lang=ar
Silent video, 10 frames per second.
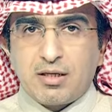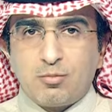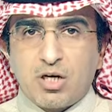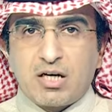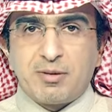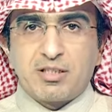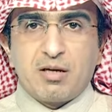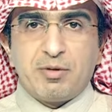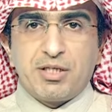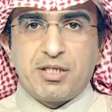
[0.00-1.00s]
الملاكمة
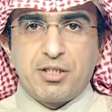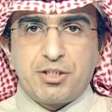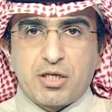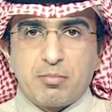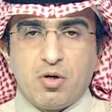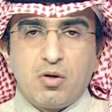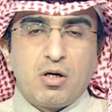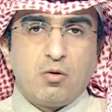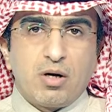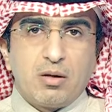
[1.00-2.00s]
الأمريكي جيك
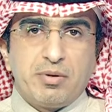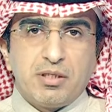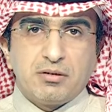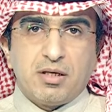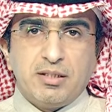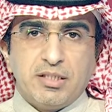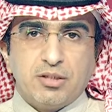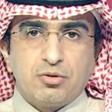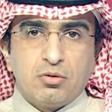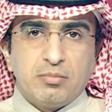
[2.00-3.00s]
بول
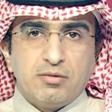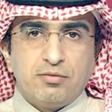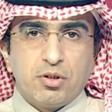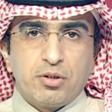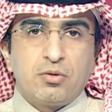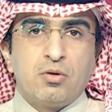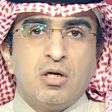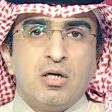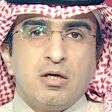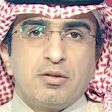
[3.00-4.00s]
والبريطاني تومي فيرو
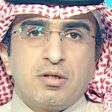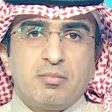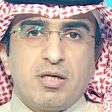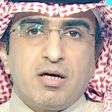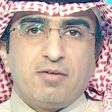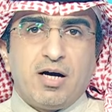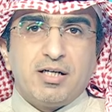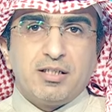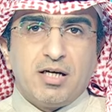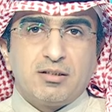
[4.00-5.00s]
ضمن
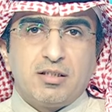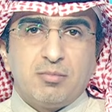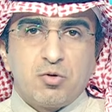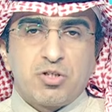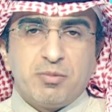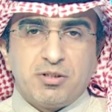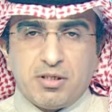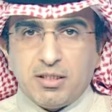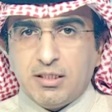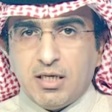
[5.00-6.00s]
فعاليات موسم
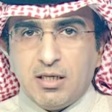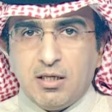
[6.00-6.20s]
الدرعية